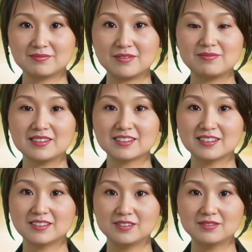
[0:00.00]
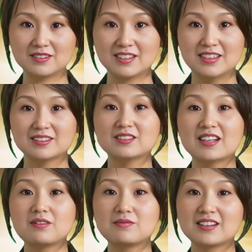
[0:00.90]
有传言称，李
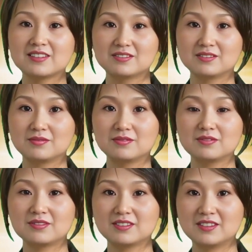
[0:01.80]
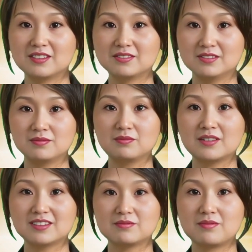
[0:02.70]
新平是发改委主任郑
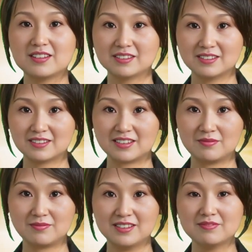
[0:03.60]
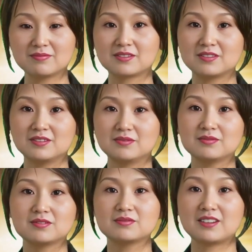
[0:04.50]
山杰的情人，因正
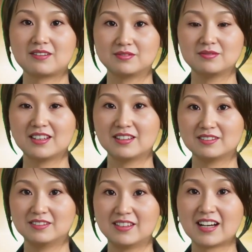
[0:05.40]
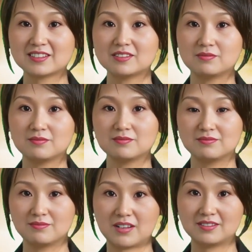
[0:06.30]
升职而心怀不满。
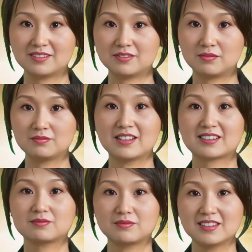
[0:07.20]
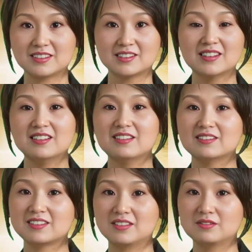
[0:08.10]
然而，这些只是传
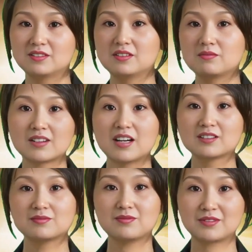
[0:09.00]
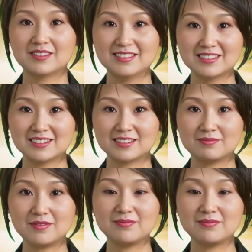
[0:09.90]
言，真相有待确认。